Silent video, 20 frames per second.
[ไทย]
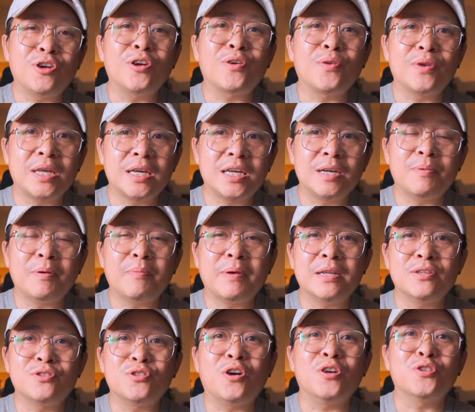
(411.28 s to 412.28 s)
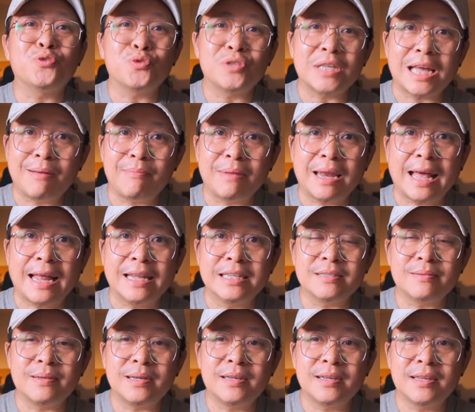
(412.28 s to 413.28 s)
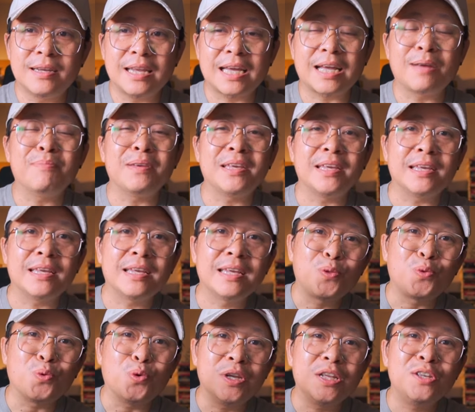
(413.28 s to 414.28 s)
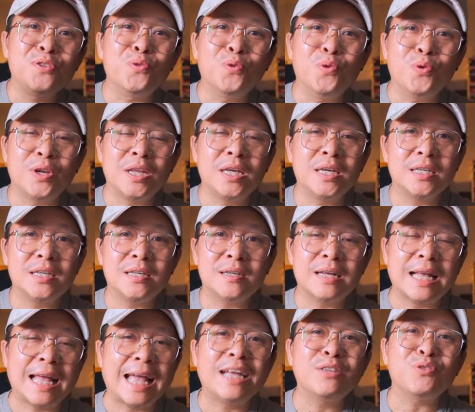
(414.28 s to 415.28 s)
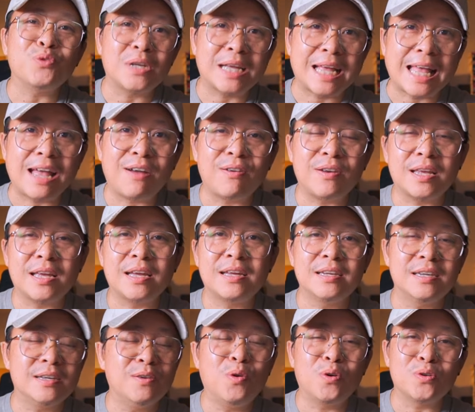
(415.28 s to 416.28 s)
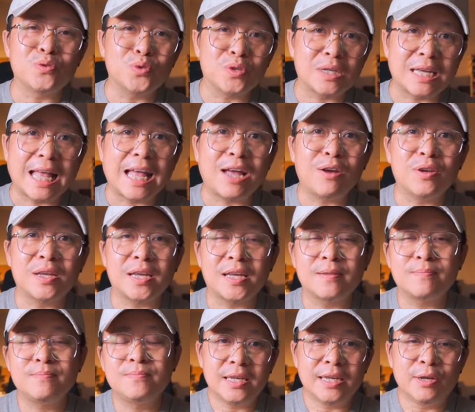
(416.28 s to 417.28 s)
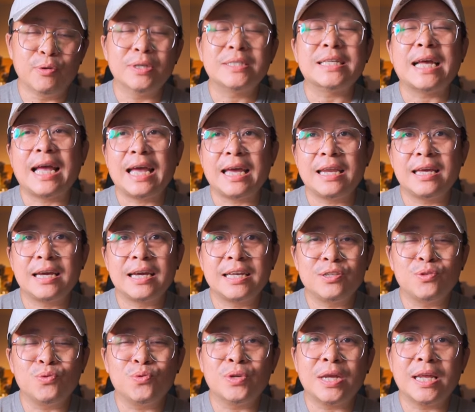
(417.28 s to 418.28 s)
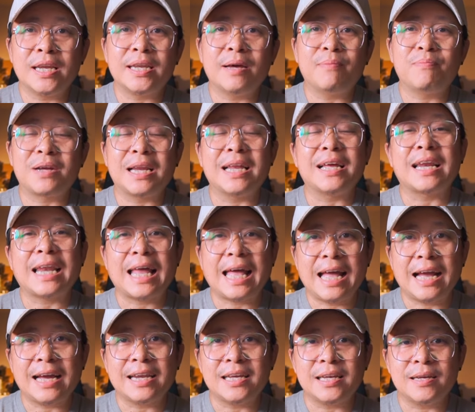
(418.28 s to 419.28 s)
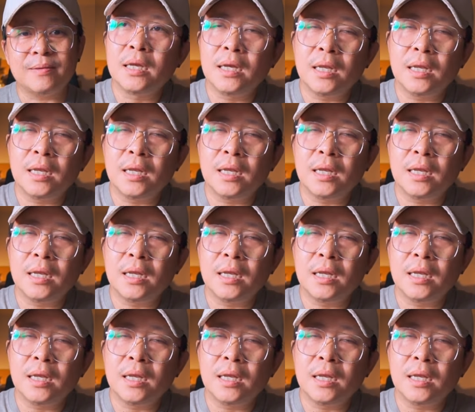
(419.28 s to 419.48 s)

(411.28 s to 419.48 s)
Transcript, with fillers: น้อยกว่านี้คือประมาณ 2.3 ล้านใช่ป่ะแล้วก็มีตัวที่สูงกว่านี้คือ 5.9 อะไรเงี้ยหรือ 6.9 อะไรเงี้ย EOS R เนี่ยก็อยู่ในระดับกลางๆนะครับ